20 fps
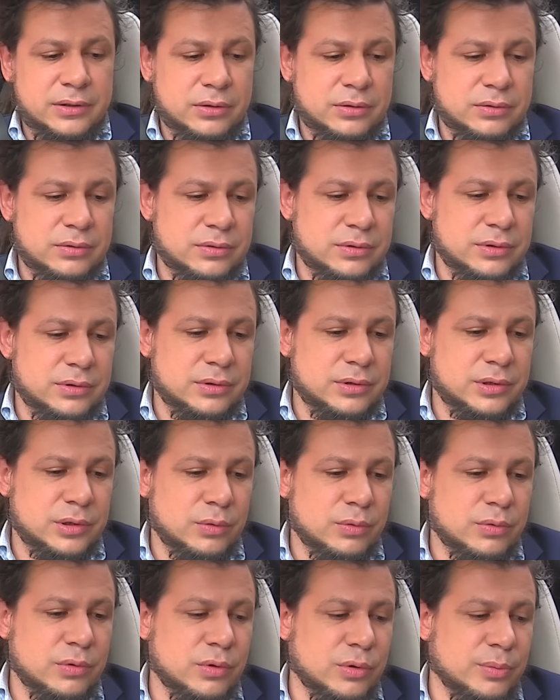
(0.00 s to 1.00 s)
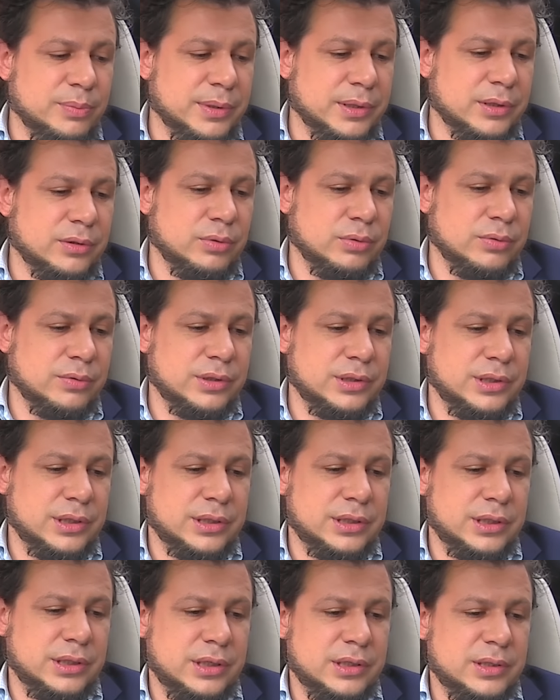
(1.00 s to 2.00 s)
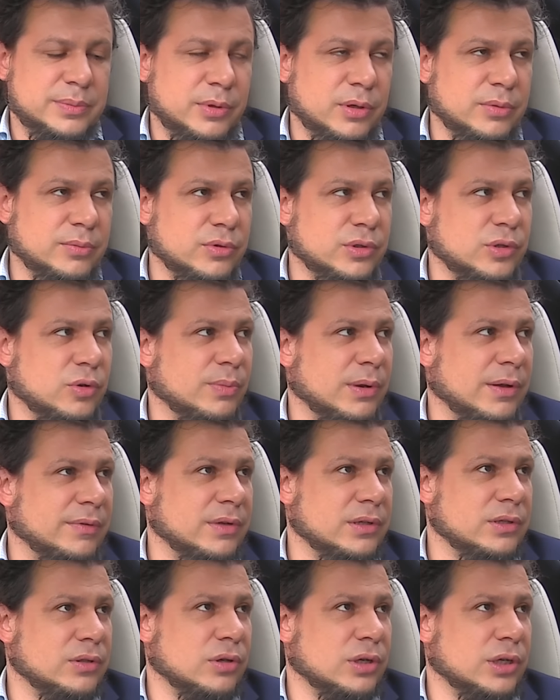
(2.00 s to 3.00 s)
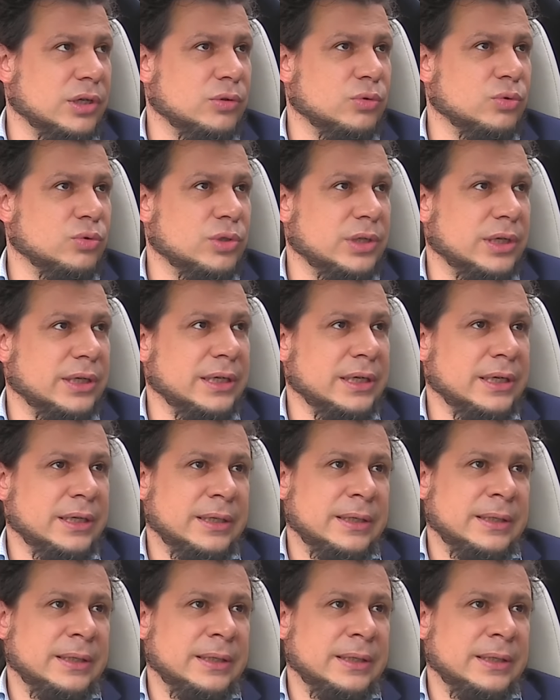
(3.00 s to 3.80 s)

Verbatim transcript: No, są grupy, gdzie, gdzie ten sport można uprawiać trochę dłużej